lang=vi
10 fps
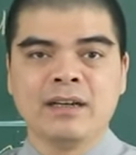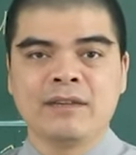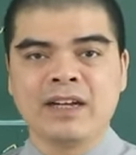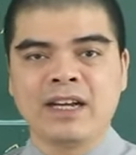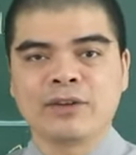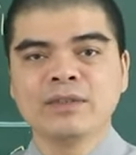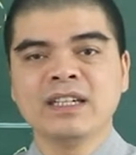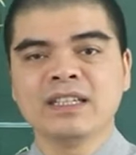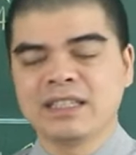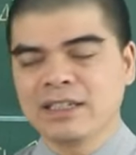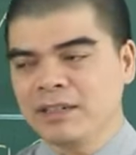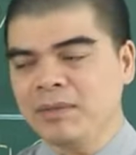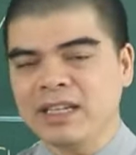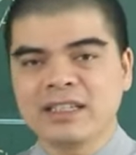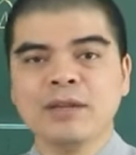à, và cũng như là gì các
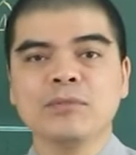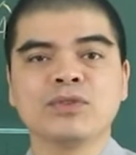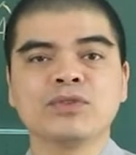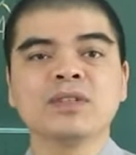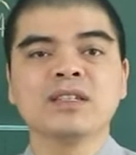bạn thêm một chút